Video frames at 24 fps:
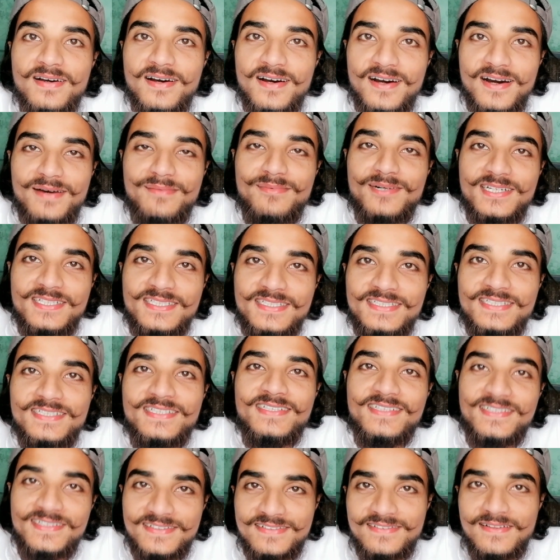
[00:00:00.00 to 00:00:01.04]
हाँ भाई
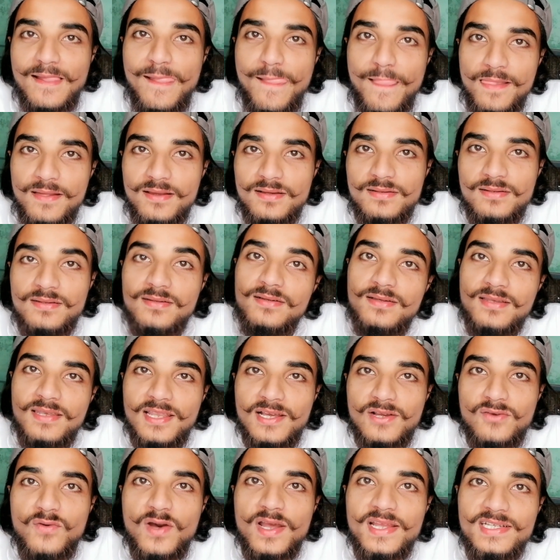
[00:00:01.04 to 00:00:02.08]

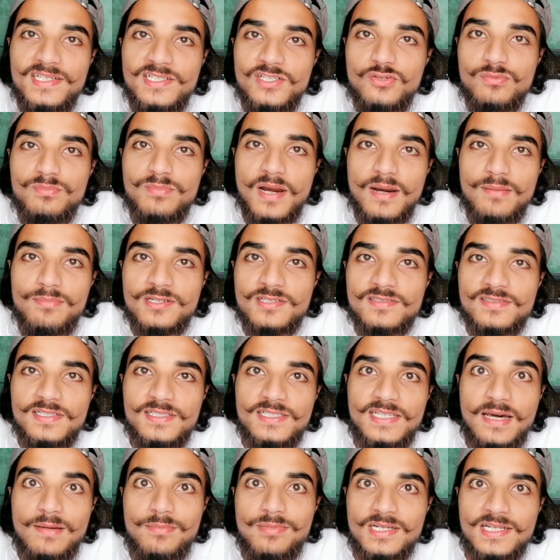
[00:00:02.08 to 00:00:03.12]
लगवाई लियो बाबर से
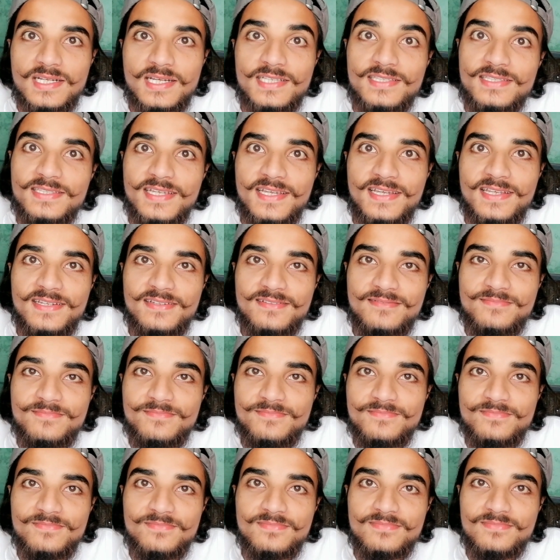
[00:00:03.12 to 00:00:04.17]
डाबर का तेल
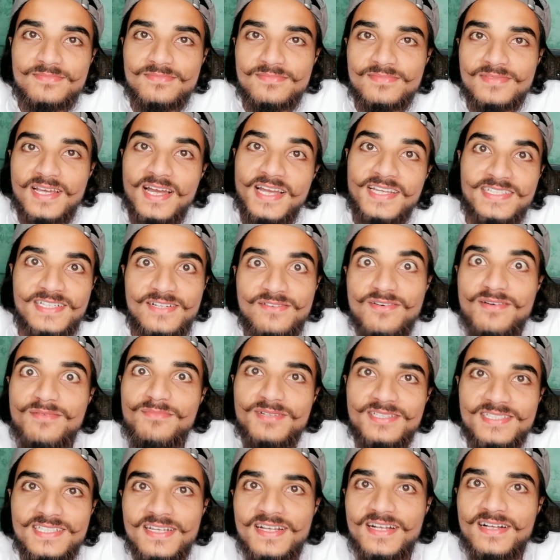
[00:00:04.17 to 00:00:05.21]
आएगा वह
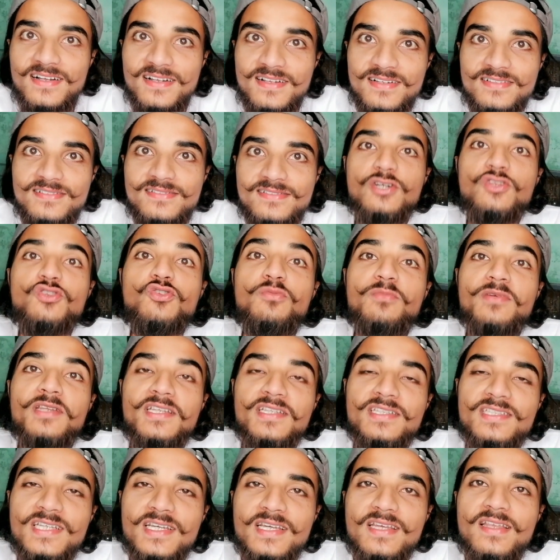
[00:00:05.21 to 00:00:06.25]
मजा तुम्हारे
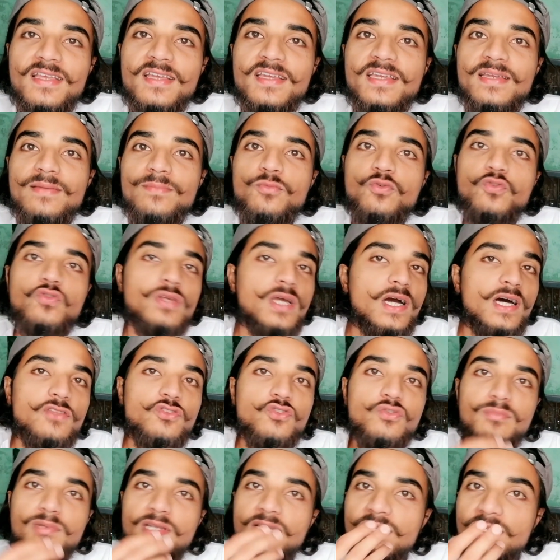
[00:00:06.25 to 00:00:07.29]
चेहरे की मुस्कान
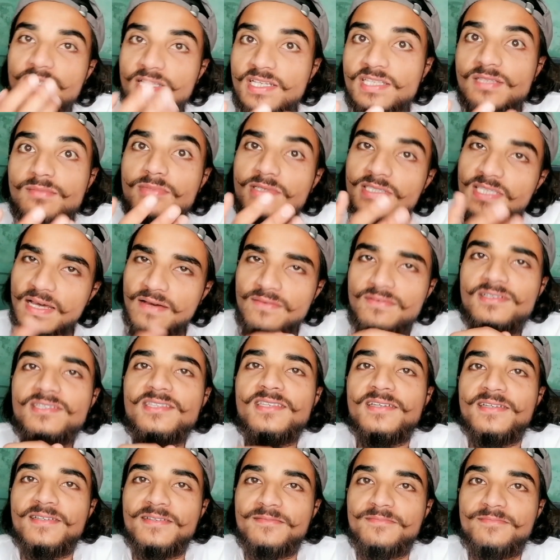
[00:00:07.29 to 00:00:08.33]
तुम्हारा दर्द बतावत
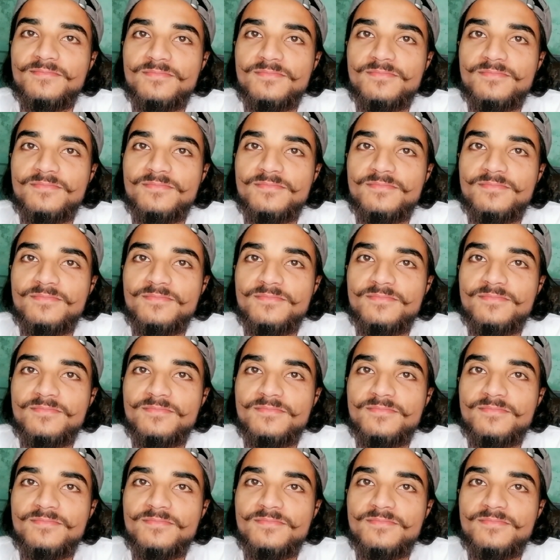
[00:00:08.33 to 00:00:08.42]
है